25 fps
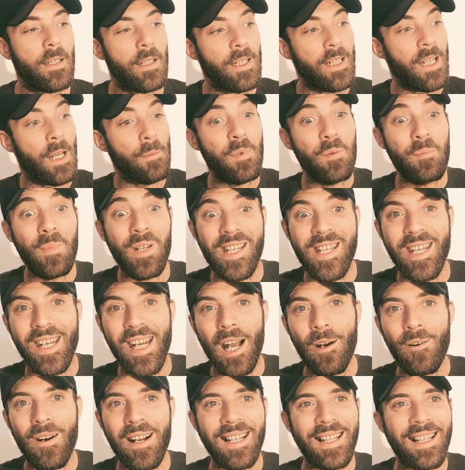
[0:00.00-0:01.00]
y a mí me
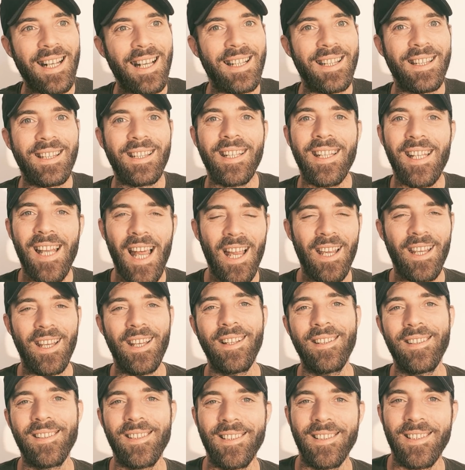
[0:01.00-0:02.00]
llegaban
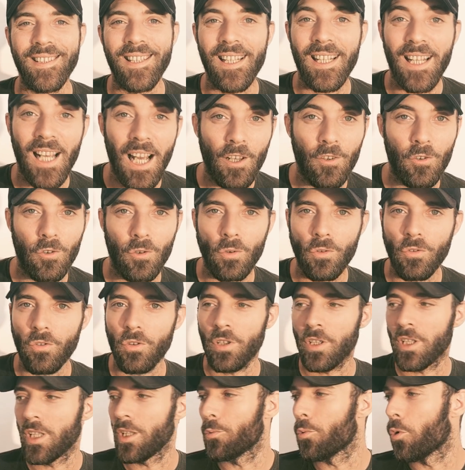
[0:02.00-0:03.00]
cantidades de casos,
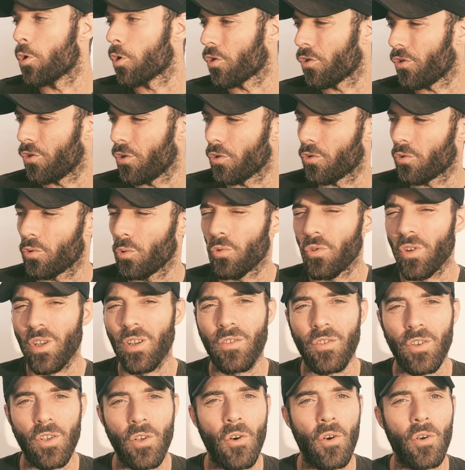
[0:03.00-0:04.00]
divorcios,
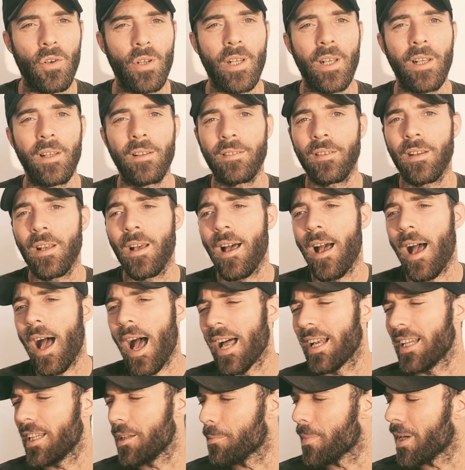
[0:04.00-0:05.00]
sucesiones,
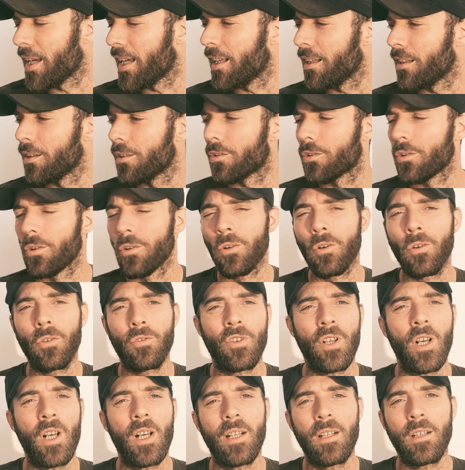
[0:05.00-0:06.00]

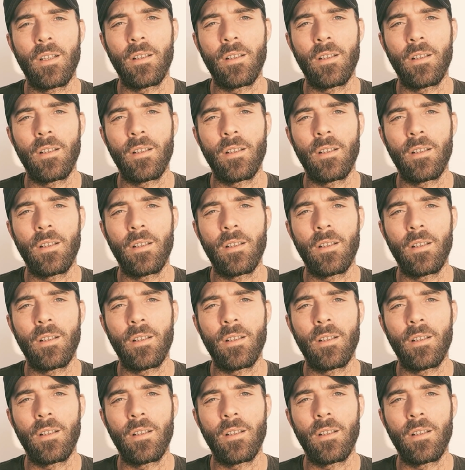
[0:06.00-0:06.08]
alimentos,